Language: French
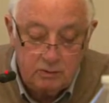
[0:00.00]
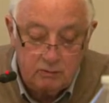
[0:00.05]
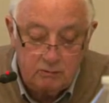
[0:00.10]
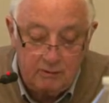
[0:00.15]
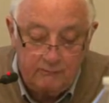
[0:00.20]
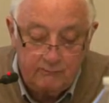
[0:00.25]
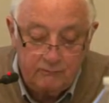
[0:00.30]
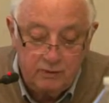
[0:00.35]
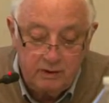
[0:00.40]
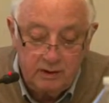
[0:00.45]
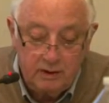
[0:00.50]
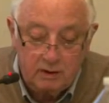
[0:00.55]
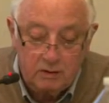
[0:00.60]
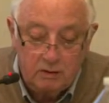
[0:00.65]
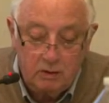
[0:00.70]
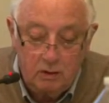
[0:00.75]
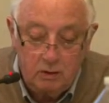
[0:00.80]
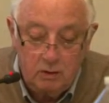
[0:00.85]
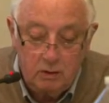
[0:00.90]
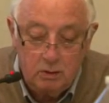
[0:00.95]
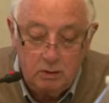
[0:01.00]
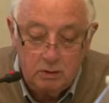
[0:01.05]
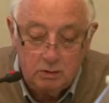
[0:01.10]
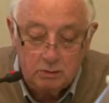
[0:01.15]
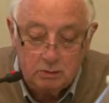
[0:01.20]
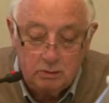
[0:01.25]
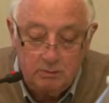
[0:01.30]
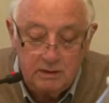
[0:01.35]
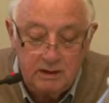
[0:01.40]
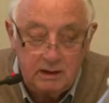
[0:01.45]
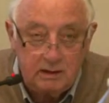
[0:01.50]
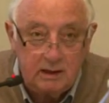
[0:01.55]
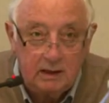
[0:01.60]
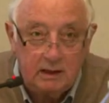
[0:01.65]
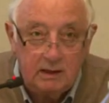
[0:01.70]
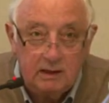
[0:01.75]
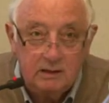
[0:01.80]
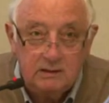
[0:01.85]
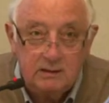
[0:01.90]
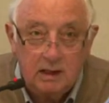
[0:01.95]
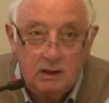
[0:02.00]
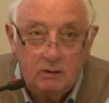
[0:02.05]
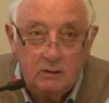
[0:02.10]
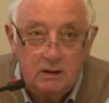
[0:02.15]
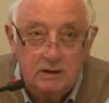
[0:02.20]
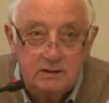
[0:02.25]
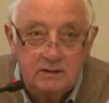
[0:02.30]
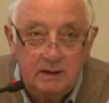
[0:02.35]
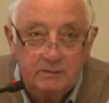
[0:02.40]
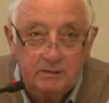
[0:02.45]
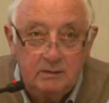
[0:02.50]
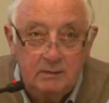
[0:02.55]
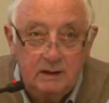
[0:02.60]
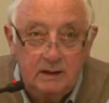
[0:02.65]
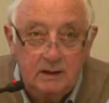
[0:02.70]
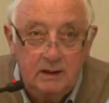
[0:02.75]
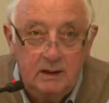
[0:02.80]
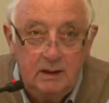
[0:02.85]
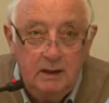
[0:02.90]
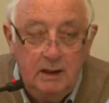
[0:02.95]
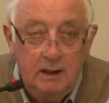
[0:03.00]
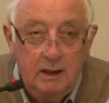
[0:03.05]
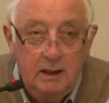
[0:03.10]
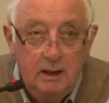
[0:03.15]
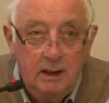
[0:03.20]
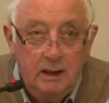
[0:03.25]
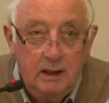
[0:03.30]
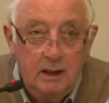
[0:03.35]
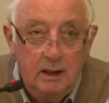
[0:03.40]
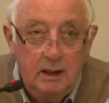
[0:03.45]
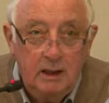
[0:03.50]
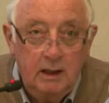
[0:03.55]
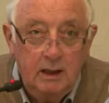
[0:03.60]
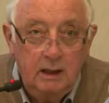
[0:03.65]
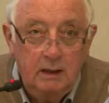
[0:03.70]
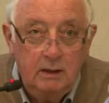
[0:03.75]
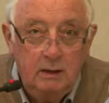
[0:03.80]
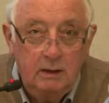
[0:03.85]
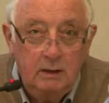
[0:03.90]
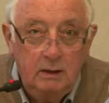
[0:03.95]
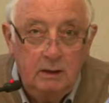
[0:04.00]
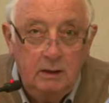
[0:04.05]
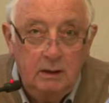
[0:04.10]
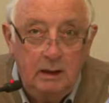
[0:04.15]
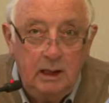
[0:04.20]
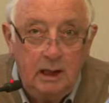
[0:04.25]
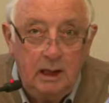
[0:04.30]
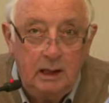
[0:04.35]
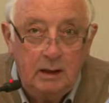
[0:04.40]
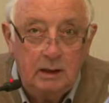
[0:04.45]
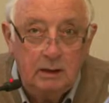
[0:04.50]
dois vous dire que le, comité technique s'est réuni cet après-midi, et, euh, il, a